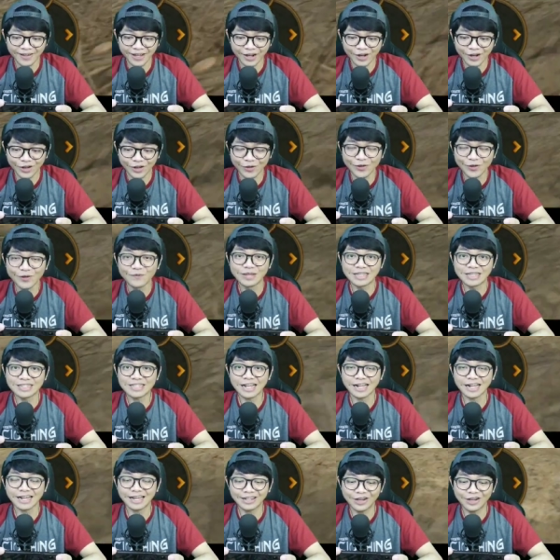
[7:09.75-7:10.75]
Kalau gue
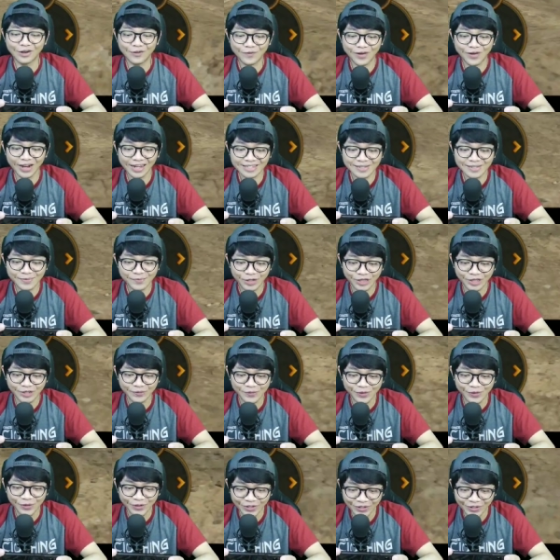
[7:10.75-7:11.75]
misalkan ngomongnya semut
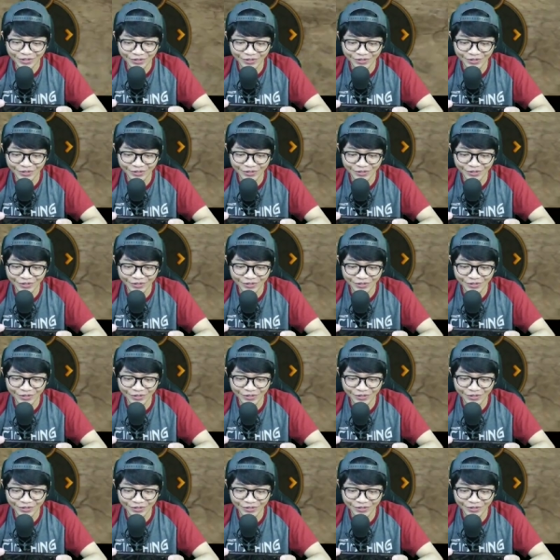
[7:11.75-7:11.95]
mulu,